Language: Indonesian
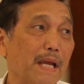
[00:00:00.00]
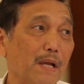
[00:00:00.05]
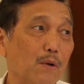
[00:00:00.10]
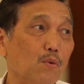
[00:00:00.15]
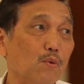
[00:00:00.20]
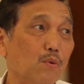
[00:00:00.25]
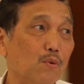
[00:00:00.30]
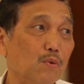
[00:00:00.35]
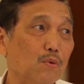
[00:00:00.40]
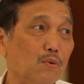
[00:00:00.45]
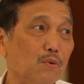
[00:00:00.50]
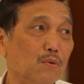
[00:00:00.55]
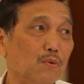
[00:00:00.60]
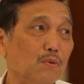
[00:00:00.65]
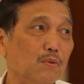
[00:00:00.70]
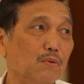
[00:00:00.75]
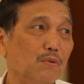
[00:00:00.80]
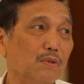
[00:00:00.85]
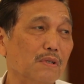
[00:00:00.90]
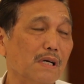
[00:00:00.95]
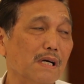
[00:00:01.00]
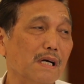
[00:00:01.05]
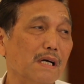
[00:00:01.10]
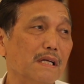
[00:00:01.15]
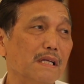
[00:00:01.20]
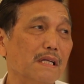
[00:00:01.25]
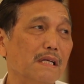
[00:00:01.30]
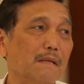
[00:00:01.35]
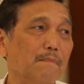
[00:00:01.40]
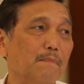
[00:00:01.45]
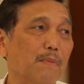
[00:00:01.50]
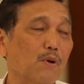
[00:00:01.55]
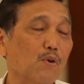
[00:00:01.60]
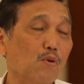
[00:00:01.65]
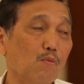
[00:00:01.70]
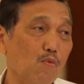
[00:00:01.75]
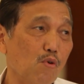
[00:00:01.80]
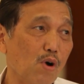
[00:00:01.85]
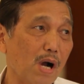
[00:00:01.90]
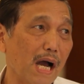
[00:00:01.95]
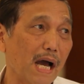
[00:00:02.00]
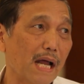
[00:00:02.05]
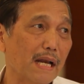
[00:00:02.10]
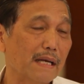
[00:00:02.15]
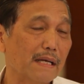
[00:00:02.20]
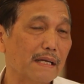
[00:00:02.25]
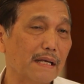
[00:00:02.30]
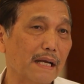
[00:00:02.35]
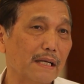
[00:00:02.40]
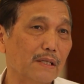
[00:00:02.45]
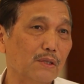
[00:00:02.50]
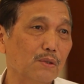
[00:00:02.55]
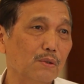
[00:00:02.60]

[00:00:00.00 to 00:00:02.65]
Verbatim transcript: PU eh, di perhubungan yang hmm.